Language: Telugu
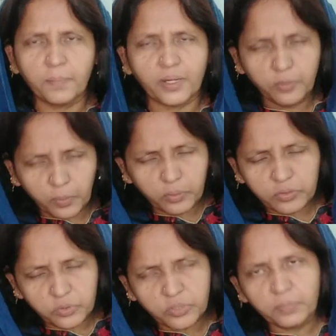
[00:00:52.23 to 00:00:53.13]
ప్రతి
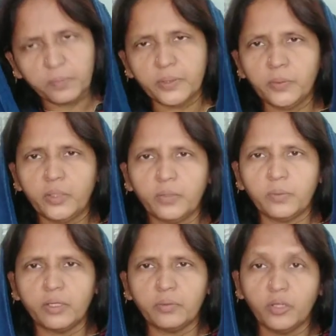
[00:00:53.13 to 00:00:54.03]
ఒక్కరు స్థుతింపబద్ధులై
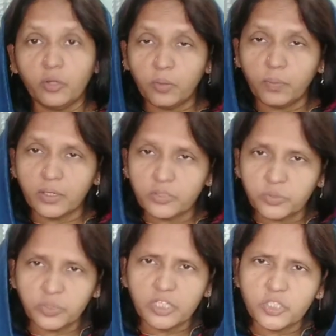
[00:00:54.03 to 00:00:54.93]
ఉన్నారు యూహోవాను
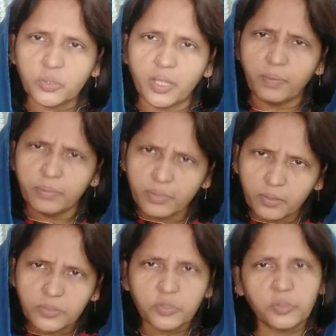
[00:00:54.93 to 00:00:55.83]
స్థుతించుడి
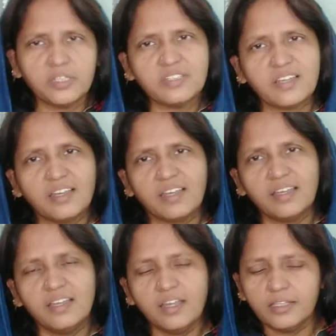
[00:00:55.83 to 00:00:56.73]
అందరూ స్థుతించాలి
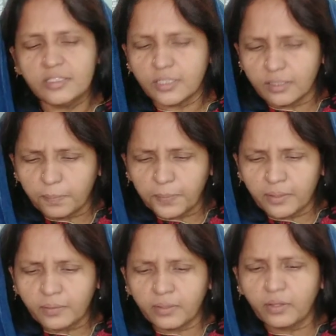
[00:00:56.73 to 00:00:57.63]
చిన్న
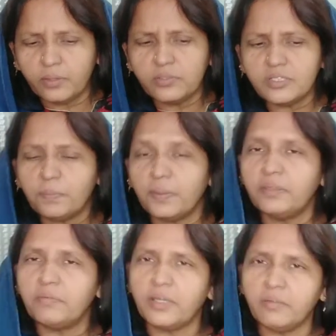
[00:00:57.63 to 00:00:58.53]
పిల్లల దగ్గర నుంచి
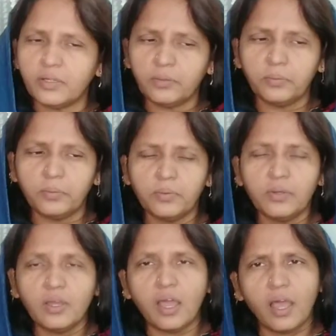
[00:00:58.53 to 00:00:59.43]
పెద్దవారి వరకు
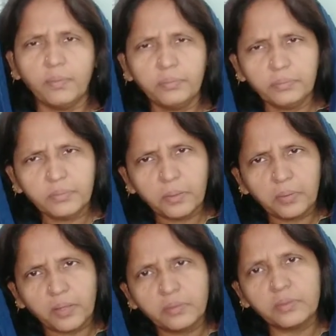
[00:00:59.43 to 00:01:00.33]

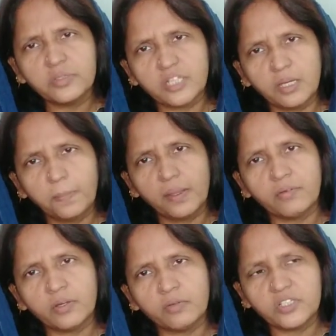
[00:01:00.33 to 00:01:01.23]
అందరూ అందరూ
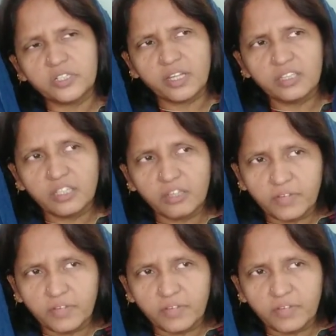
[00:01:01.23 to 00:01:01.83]
చనిపోయిన వరకు విశ్రాంతికి